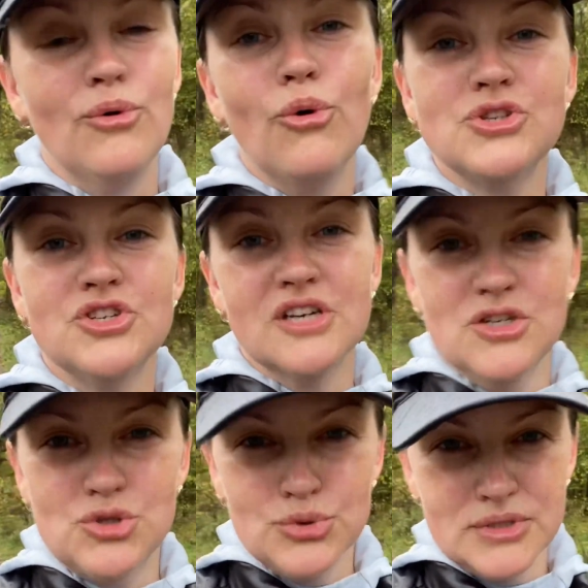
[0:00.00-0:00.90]
Очень
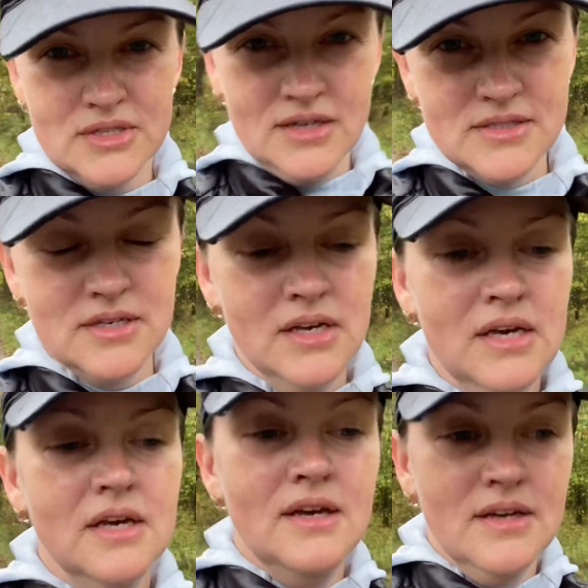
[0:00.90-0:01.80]
хочу знать
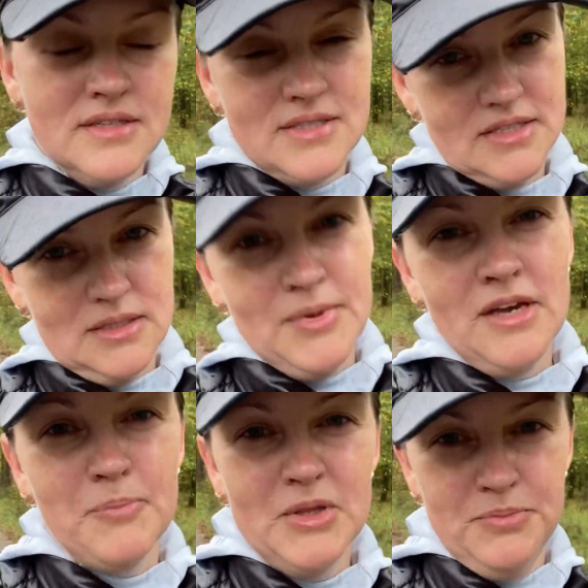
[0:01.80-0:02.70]
среди
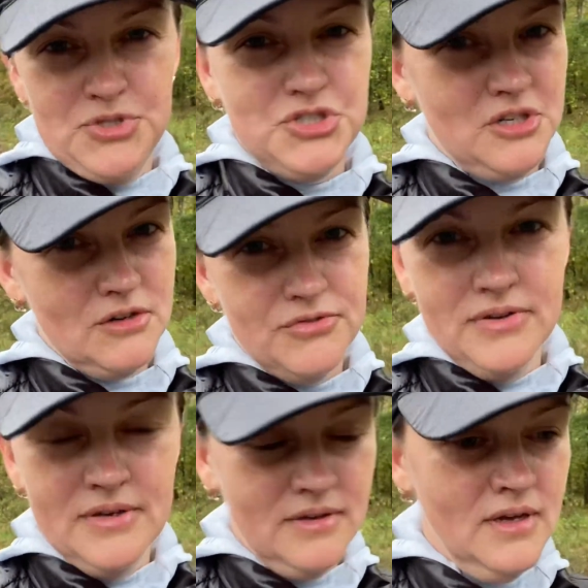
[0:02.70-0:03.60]
моих подписчиков,
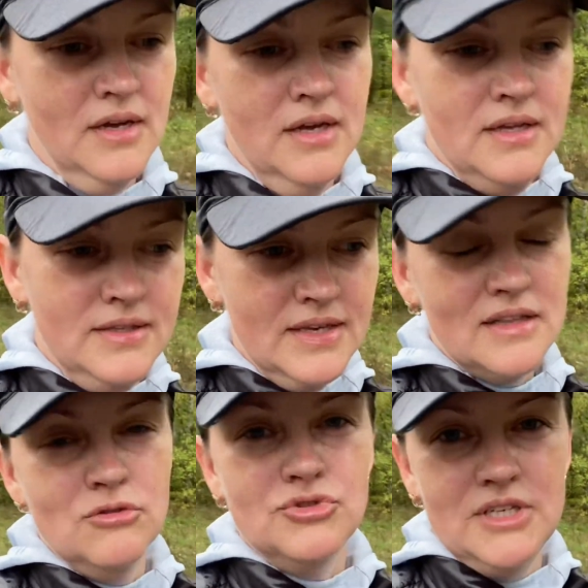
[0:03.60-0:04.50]

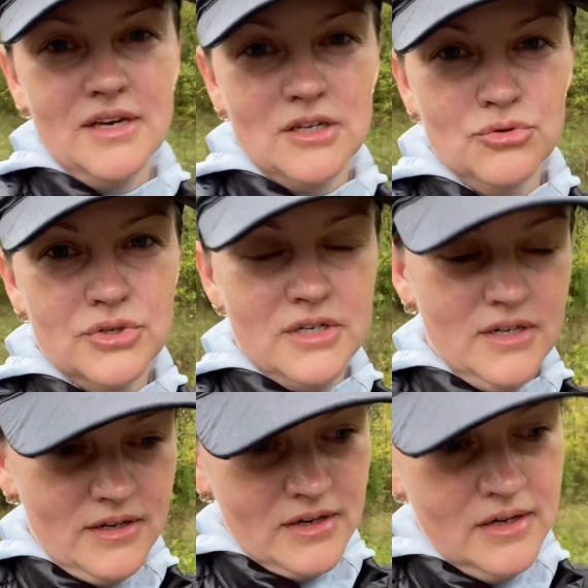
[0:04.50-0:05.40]
нет людей,
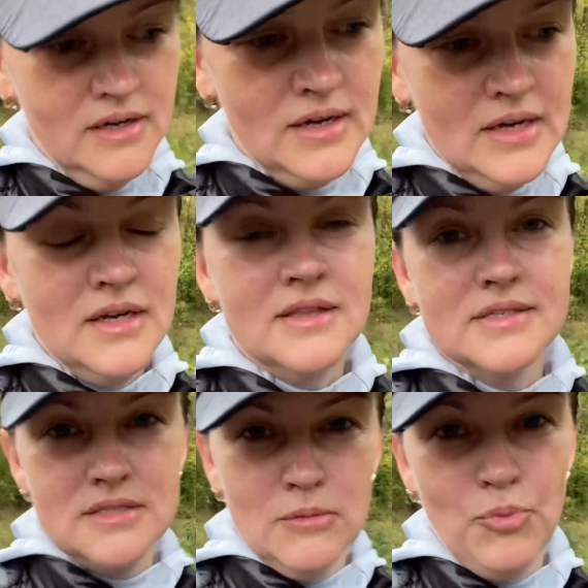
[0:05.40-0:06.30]
которые
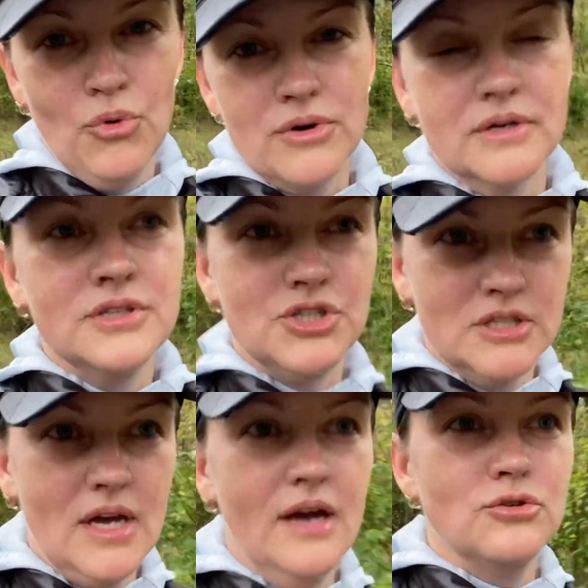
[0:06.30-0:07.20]
до сих пор
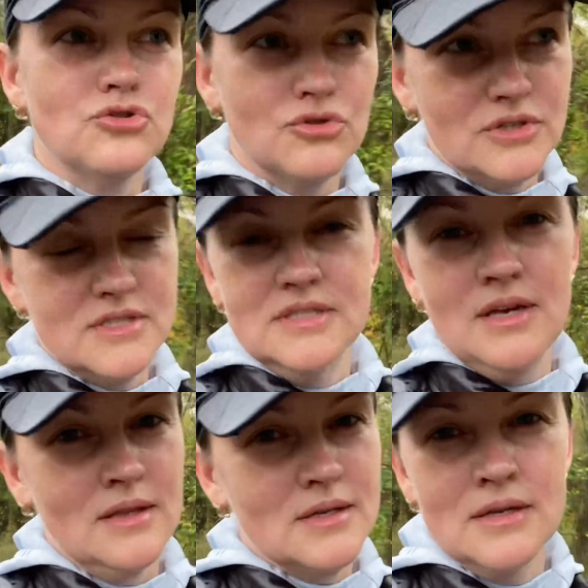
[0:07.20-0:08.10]
считают, что
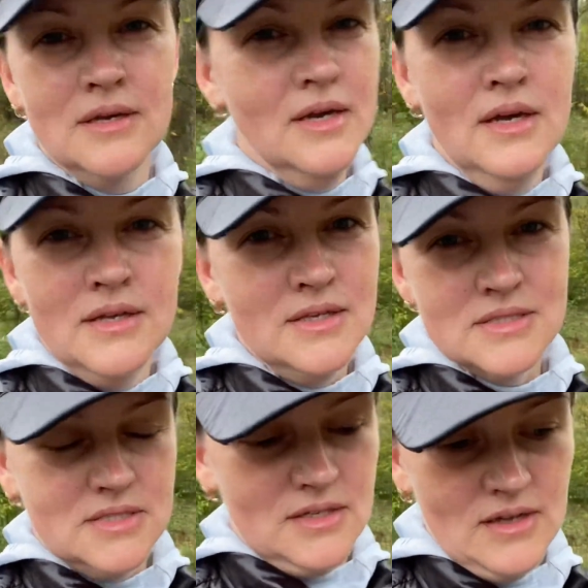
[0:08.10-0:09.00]
Россия это не
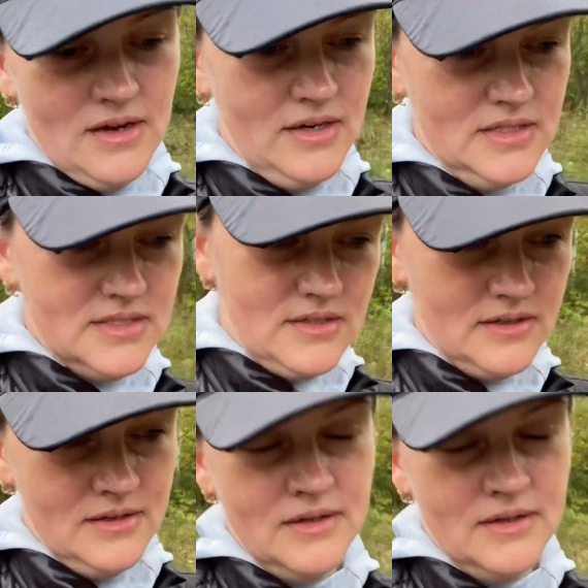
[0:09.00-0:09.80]
страна-агрессор.